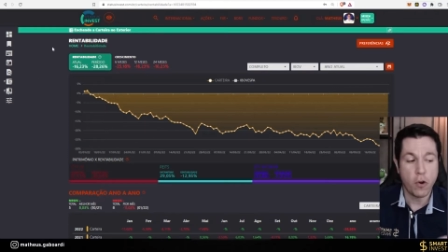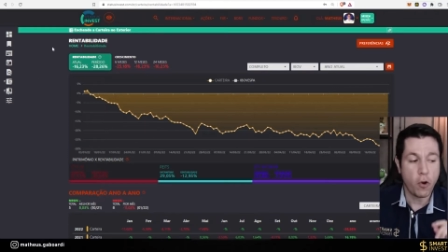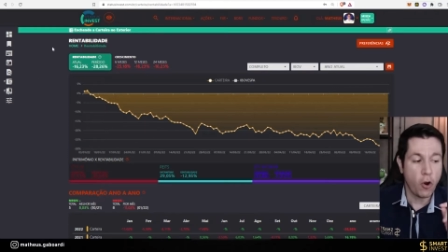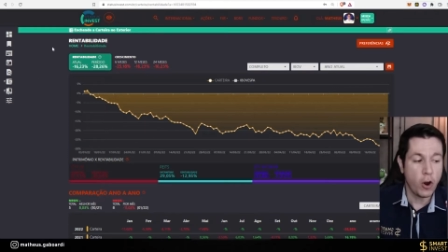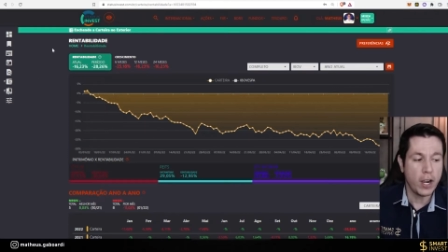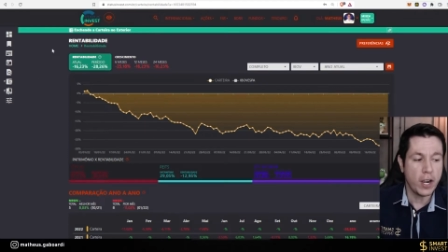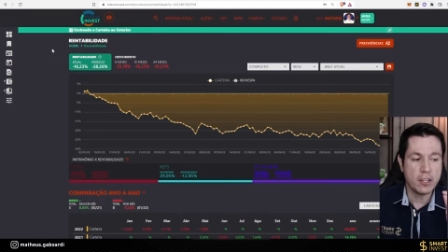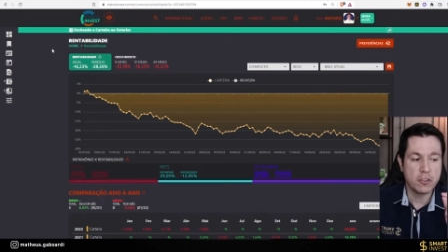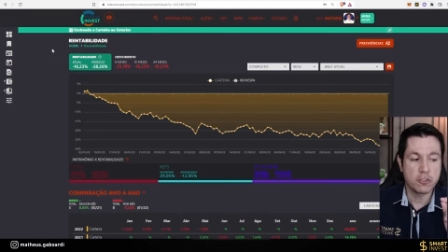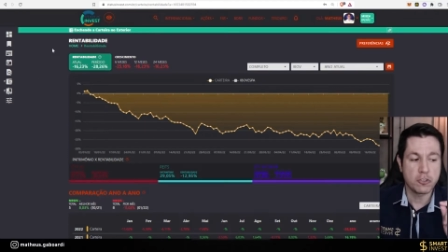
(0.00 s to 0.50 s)

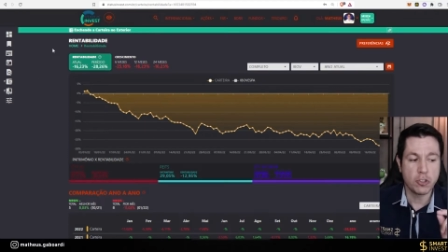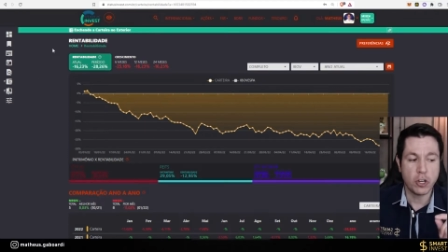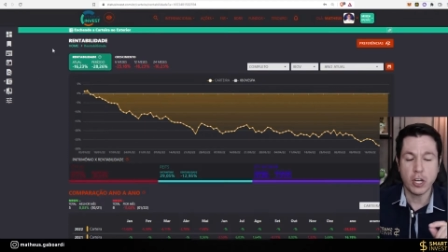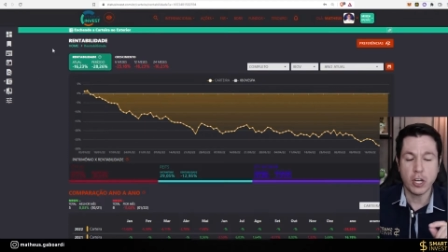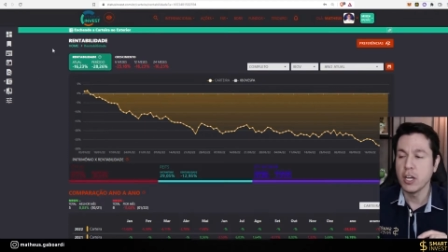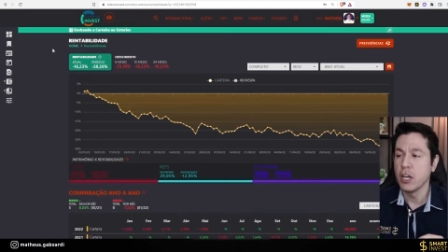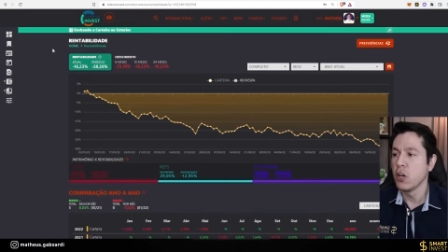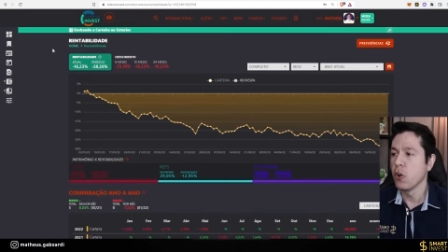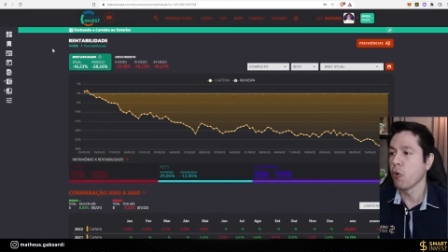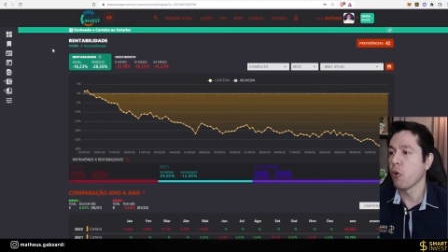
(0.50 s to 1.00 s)
Olhem só
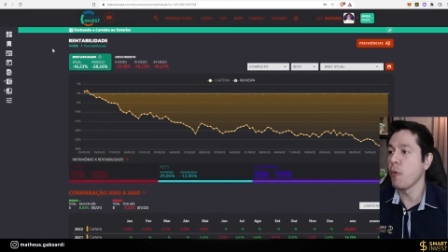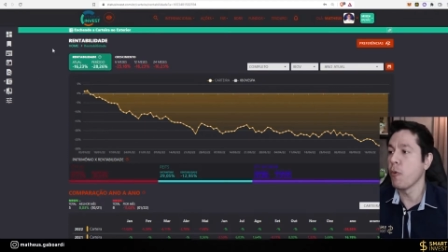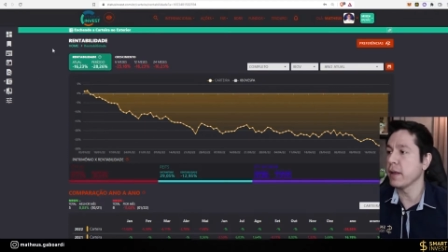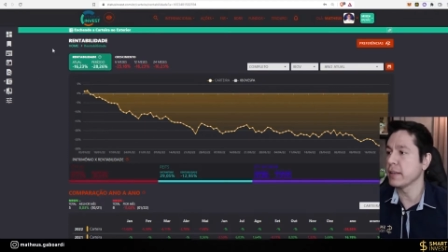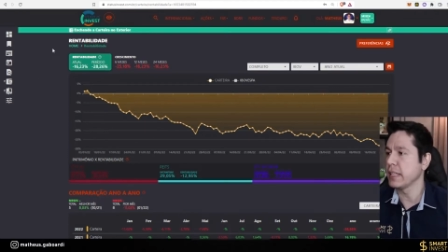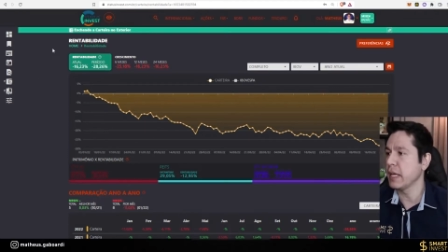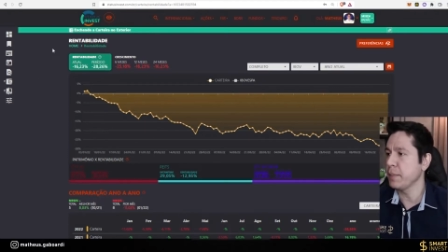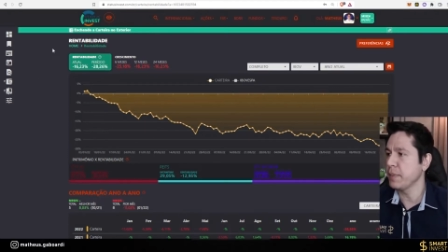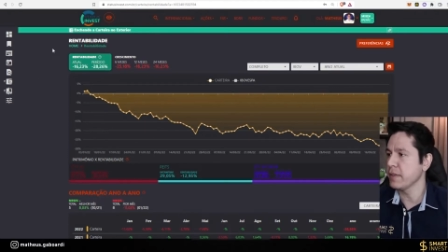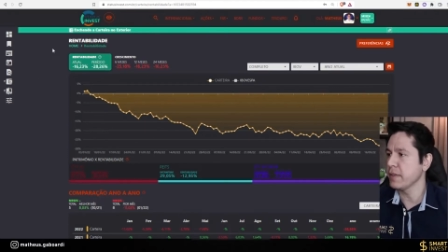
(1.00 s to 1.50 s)
como a
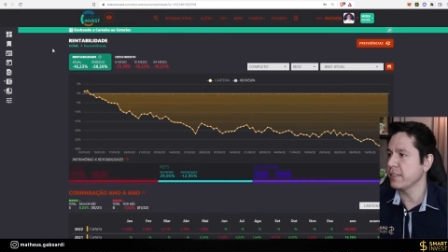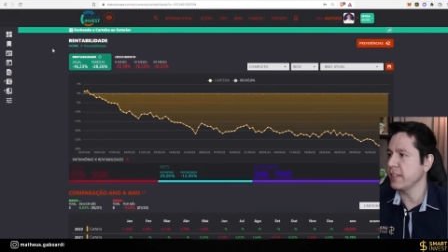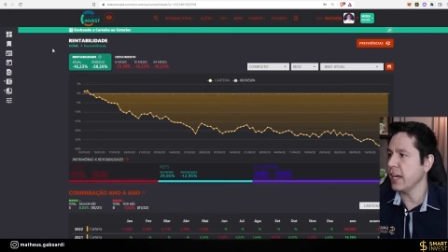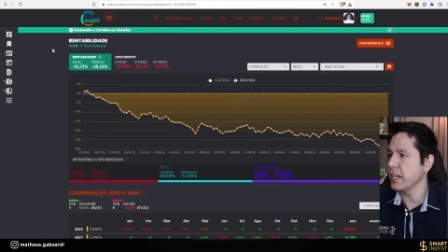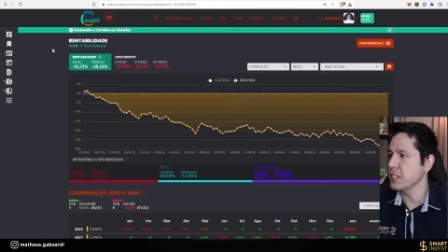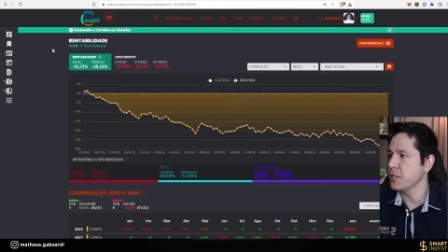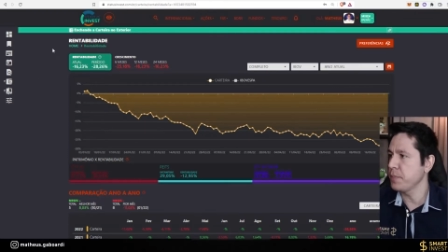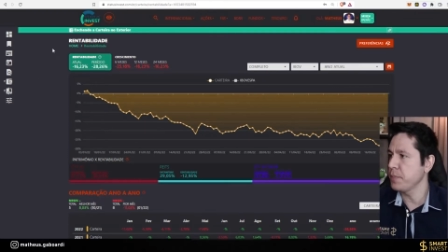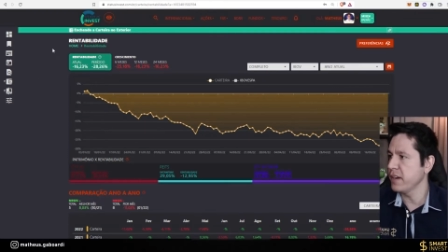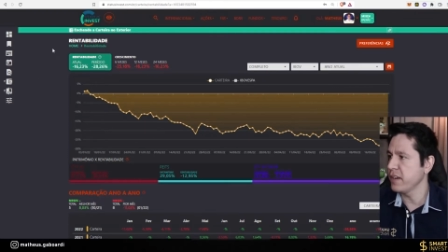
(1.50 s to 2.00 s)

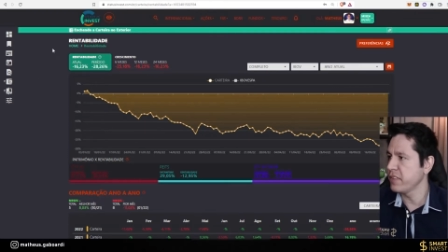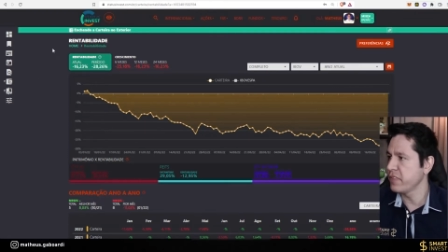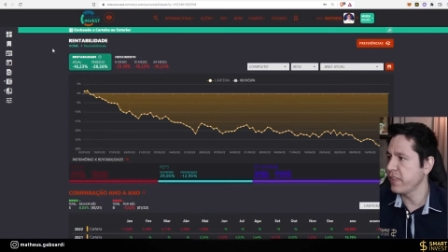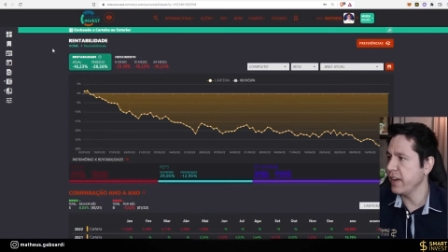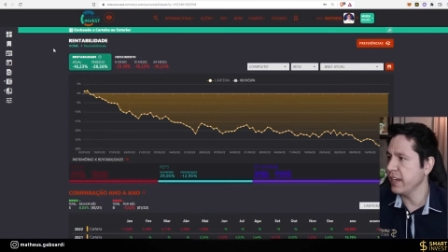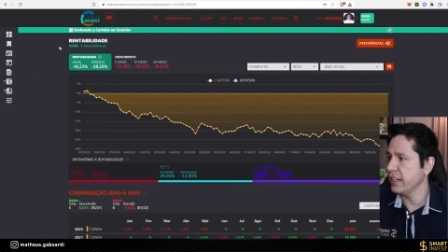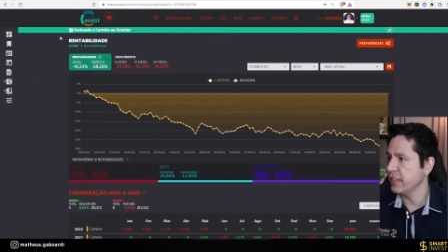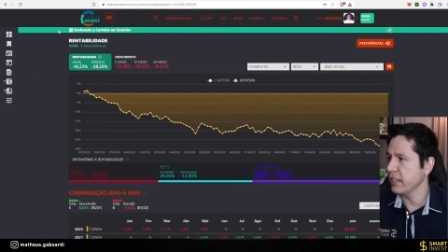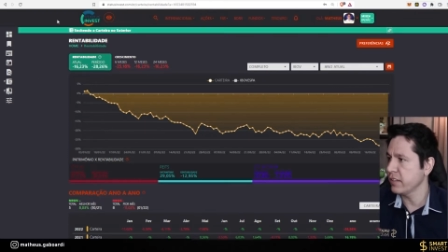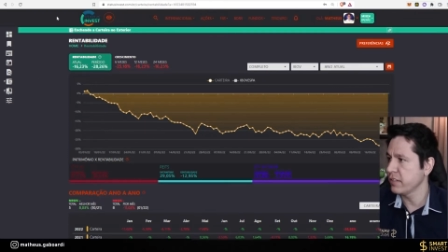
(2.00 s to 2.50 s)
tempestade
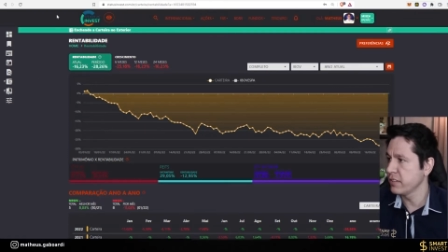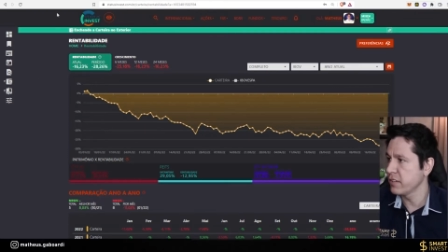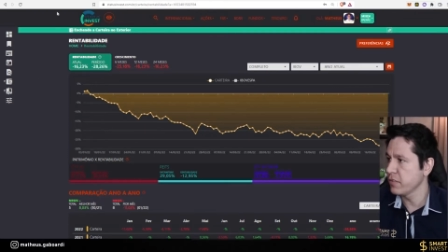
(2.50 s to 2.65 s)
perfeita se